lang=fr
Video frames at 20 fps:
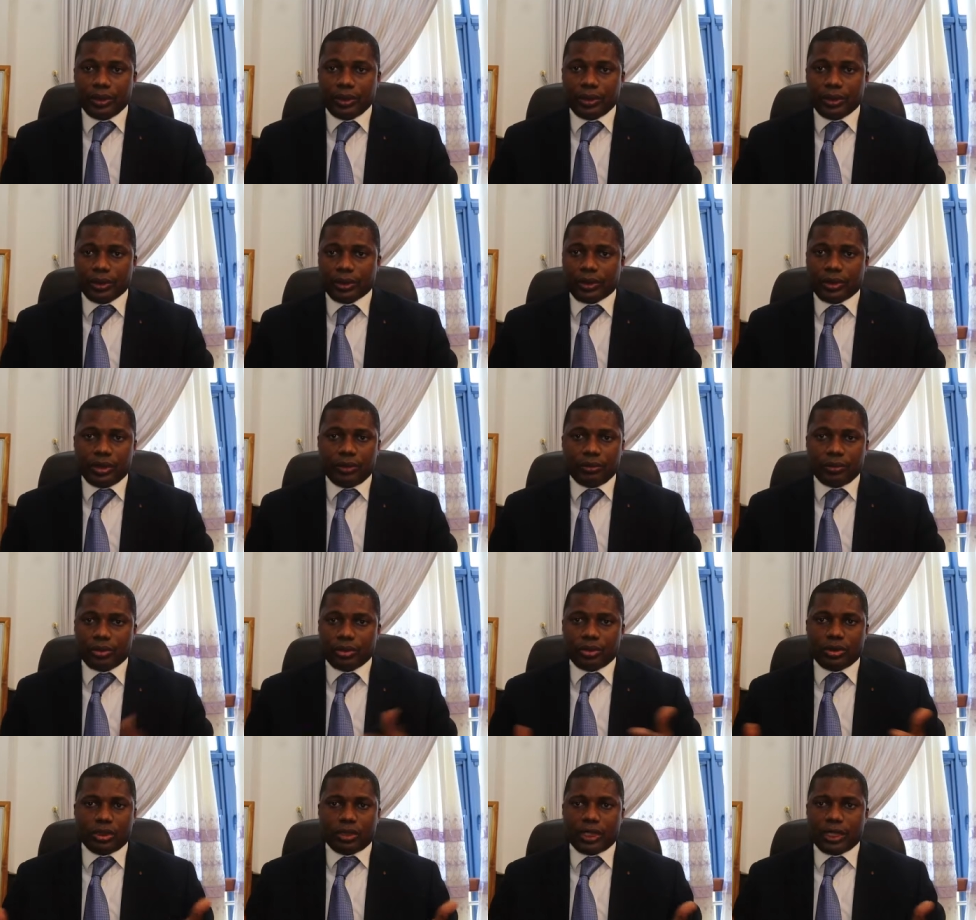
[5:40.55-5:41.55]
Donc, comme
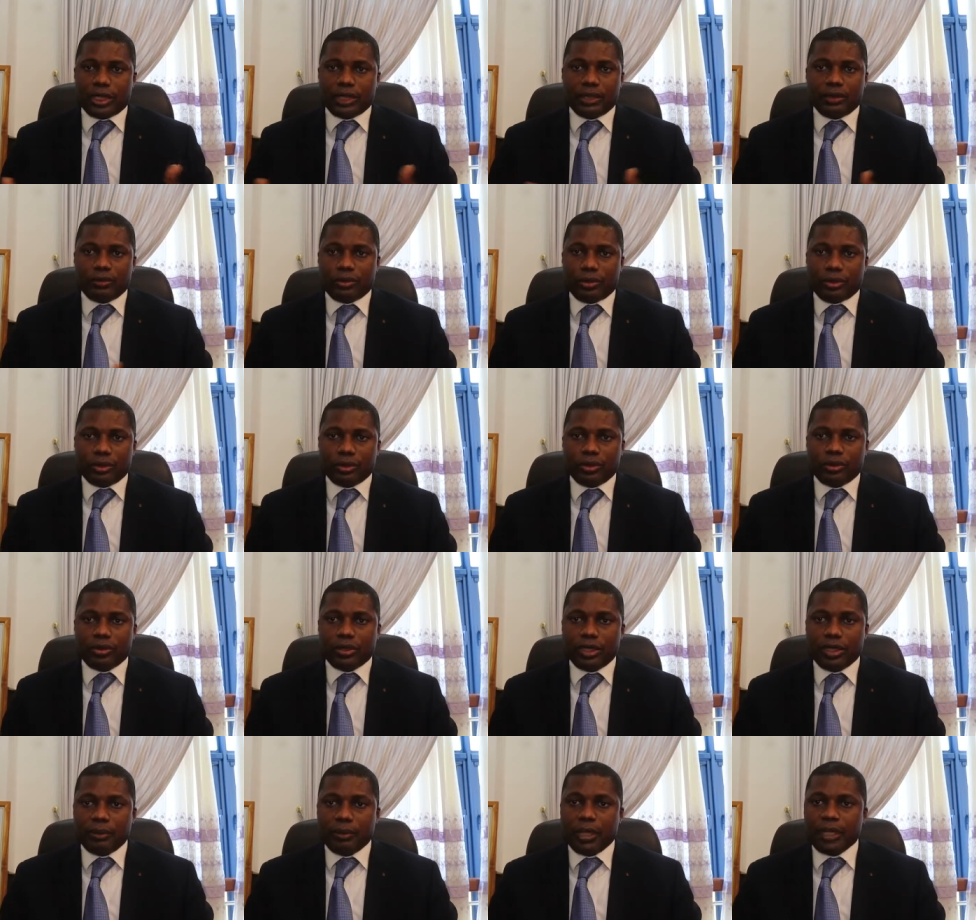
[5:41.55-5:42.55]
tout organe, il faut
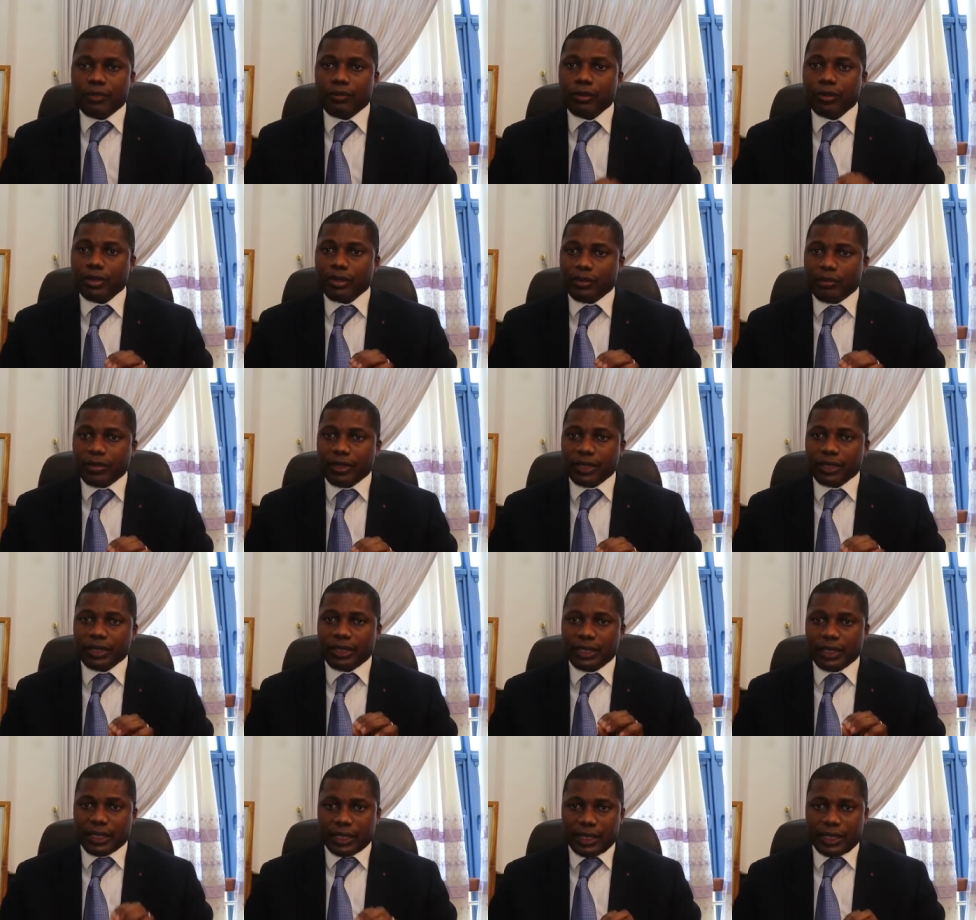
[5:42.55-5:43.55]
renouveler, mais il faut le faire dans
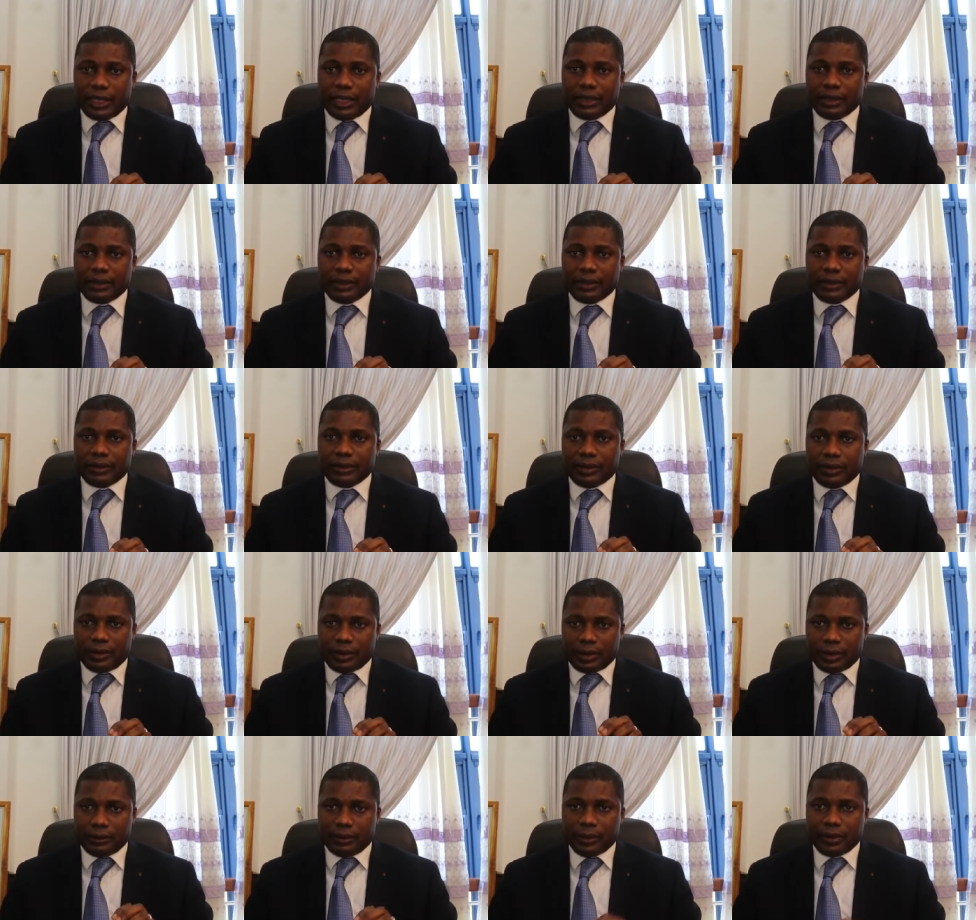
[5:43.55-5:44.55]
les règles,
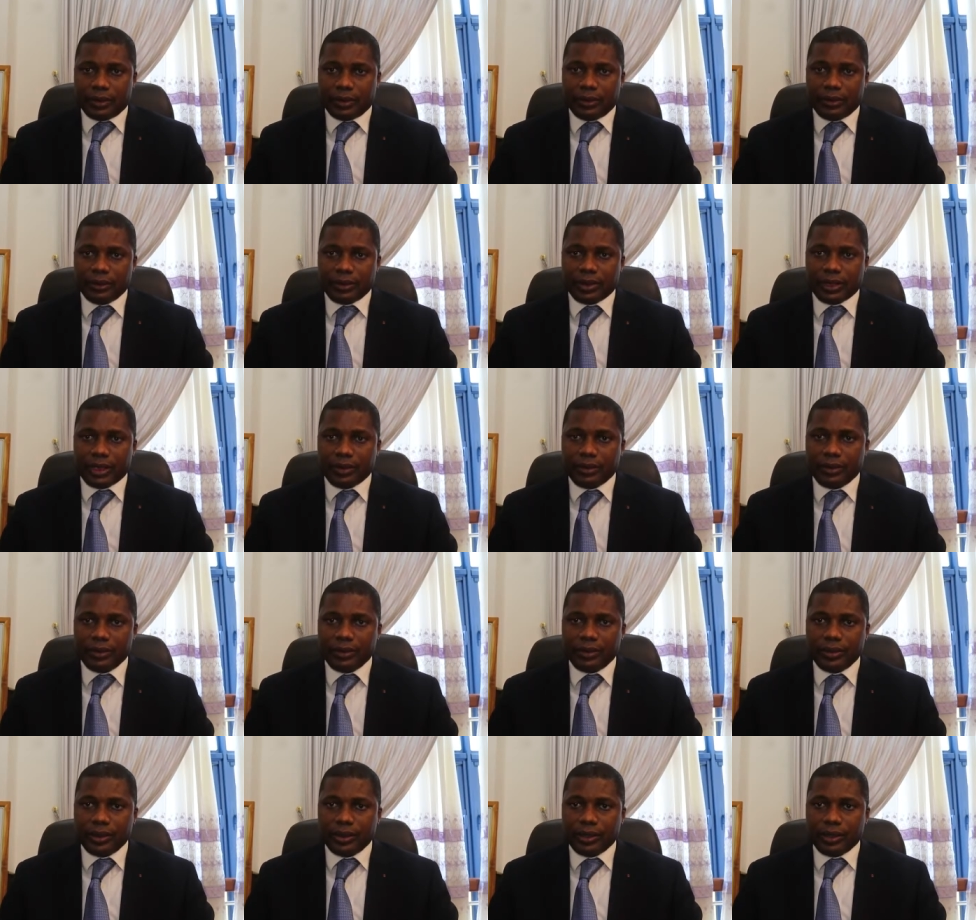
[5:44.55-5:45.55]
en respectant nos
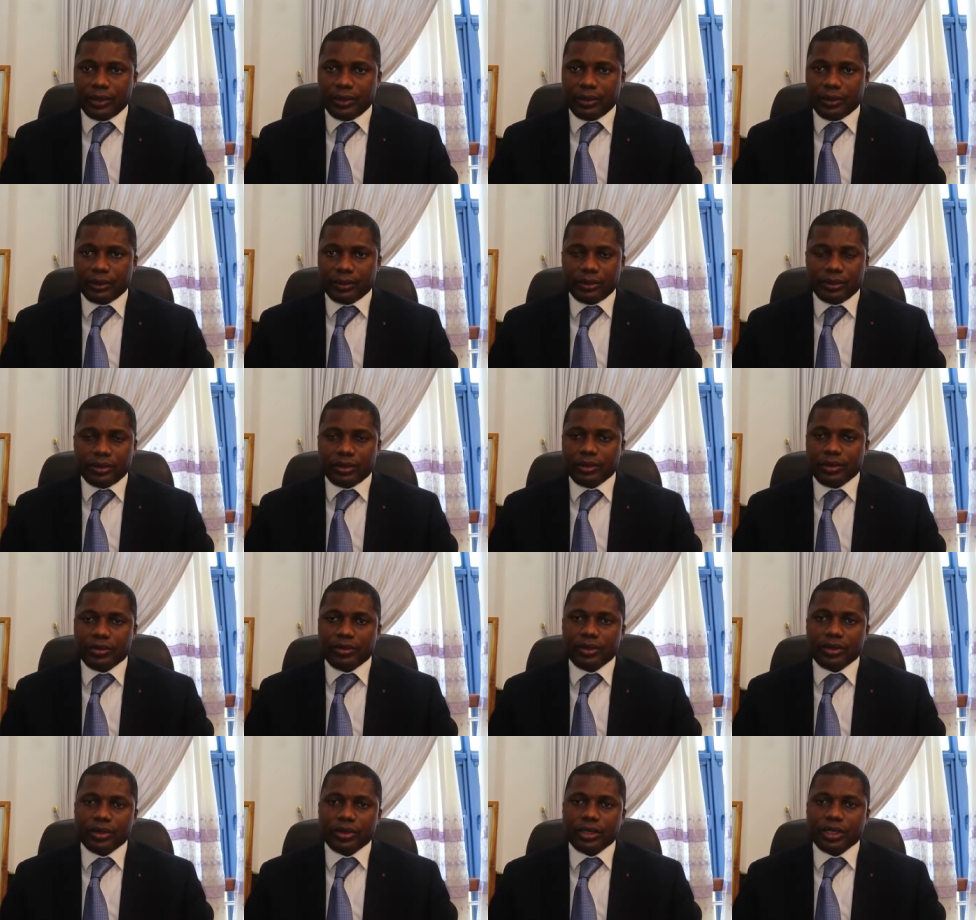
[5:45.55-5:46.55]
statuts. Et donc, nous,
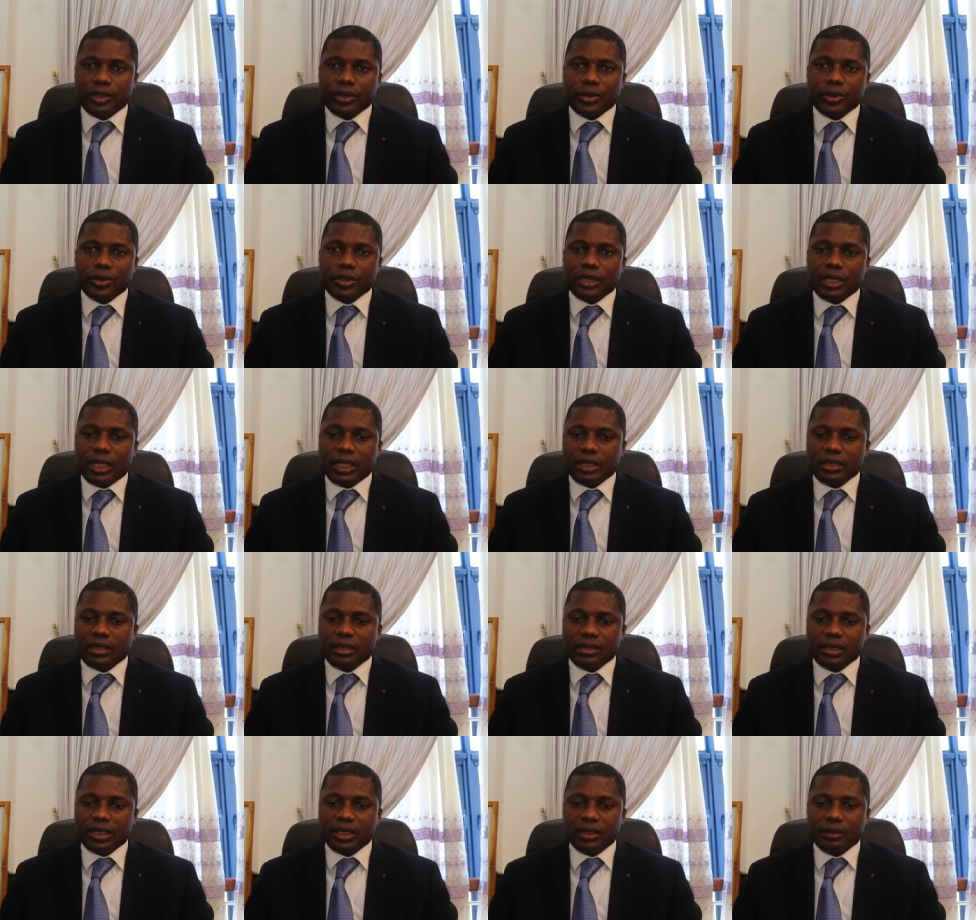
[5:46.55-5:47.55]
faisons ces choses-là
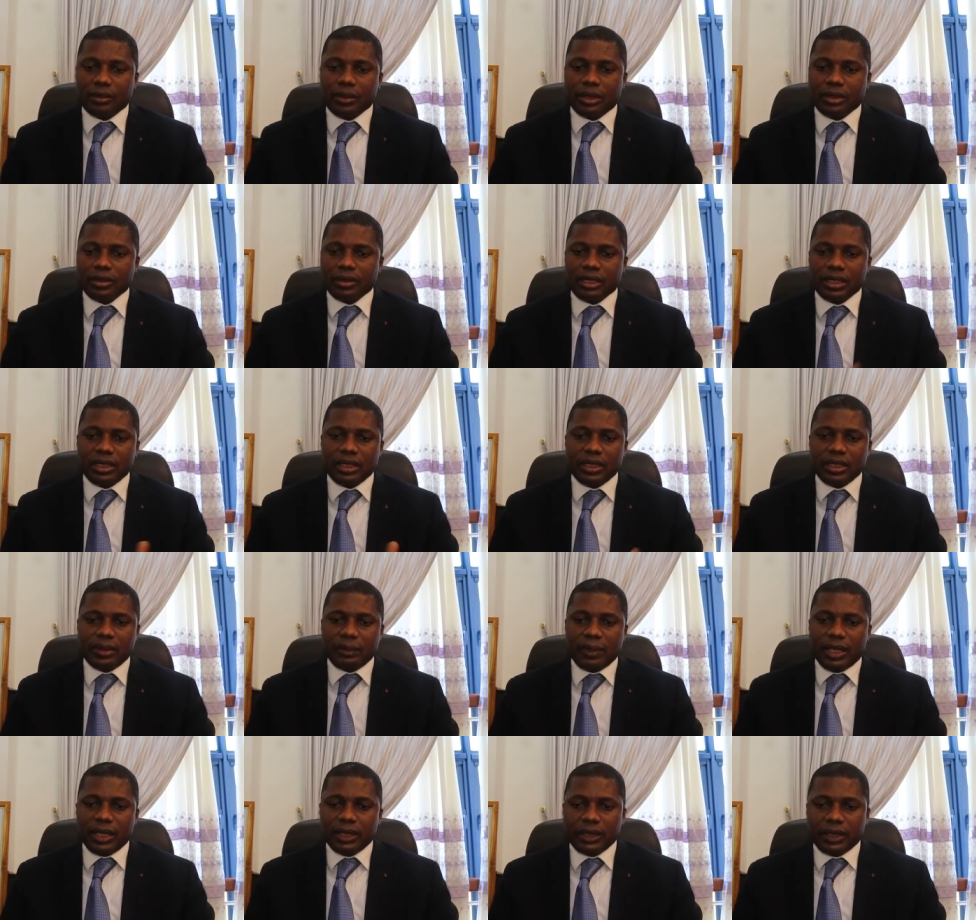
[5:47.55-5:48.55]
tranquillement. C'est des
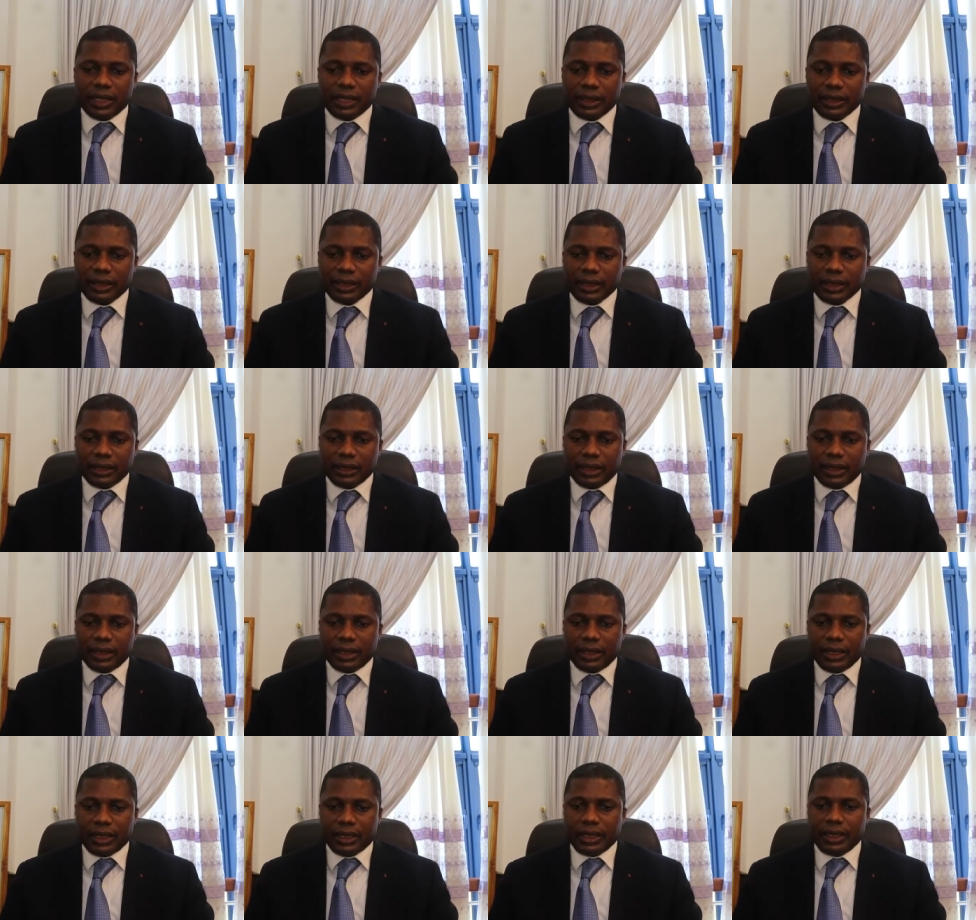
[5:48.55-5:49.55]
débats internes, rien,
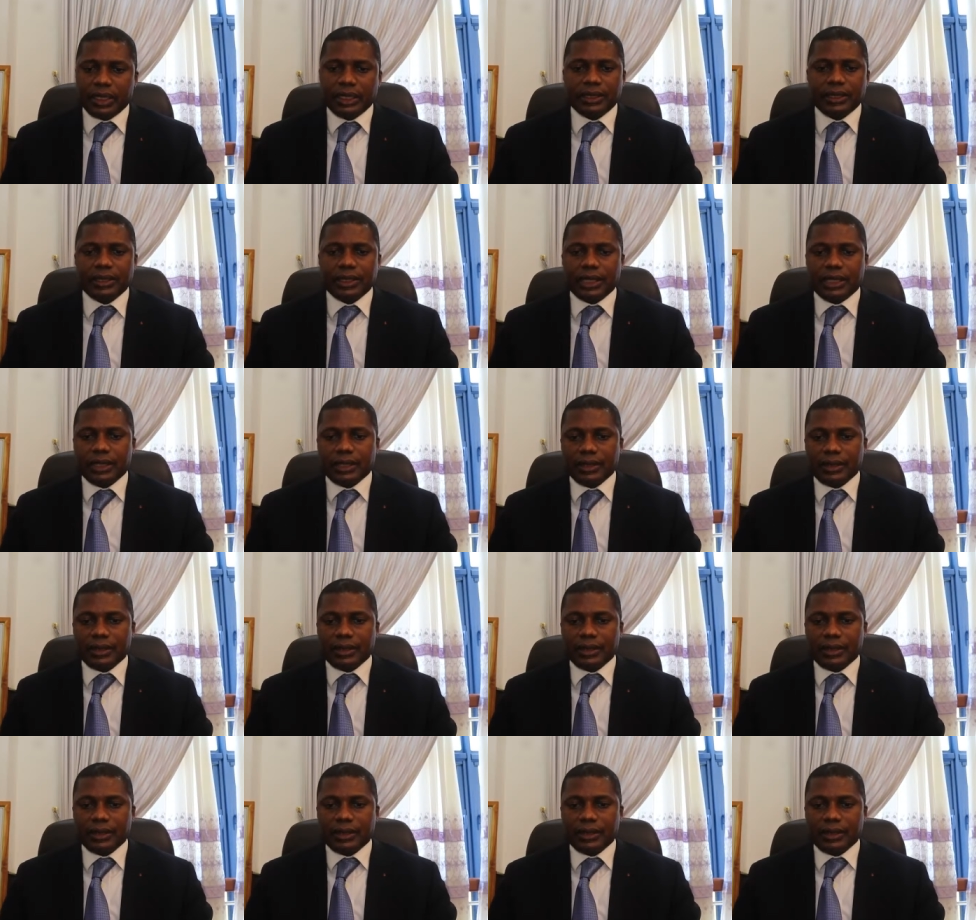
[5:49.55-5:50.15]
rien à signaler.